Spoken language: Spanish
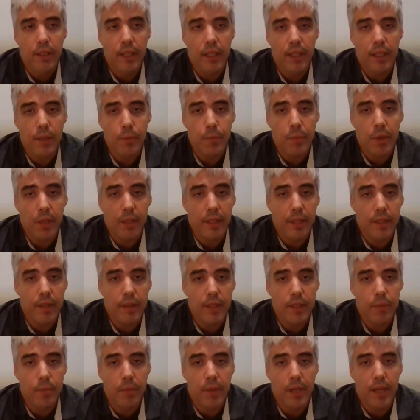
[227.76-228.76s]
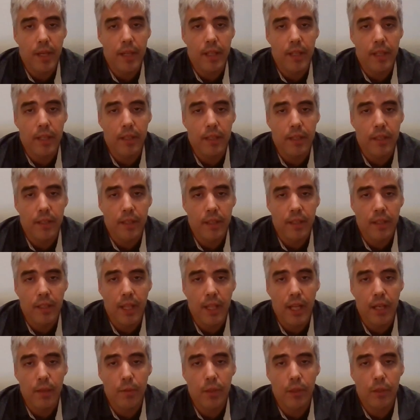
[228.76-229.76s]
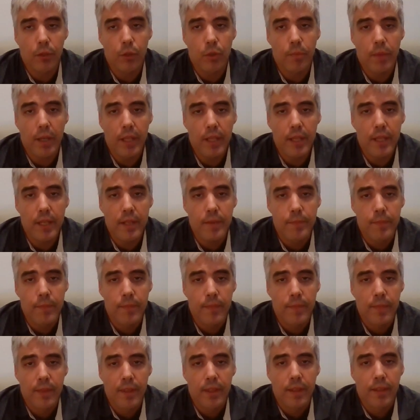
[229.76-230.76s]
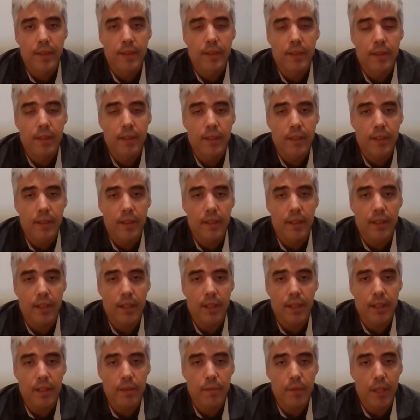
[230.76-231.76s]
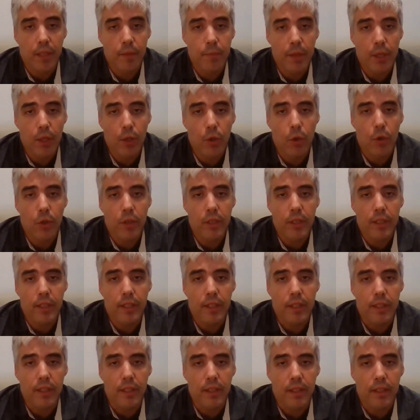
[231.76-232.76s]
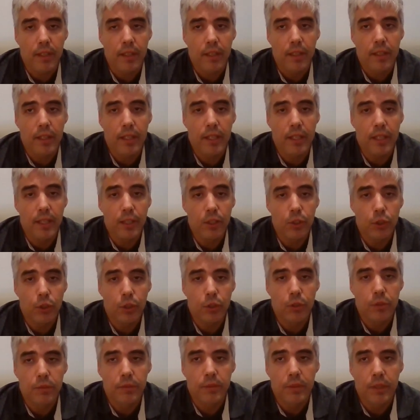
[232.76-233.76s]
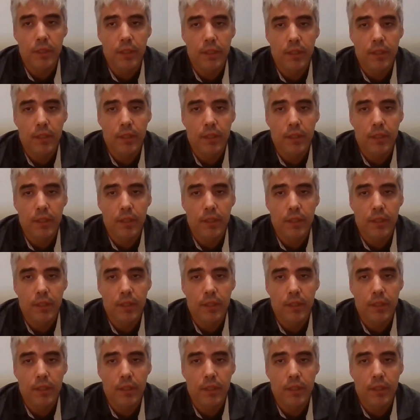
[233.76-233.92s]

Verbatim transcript: eh, participan Alberto Madí, eh, Bermejo y, y Liso,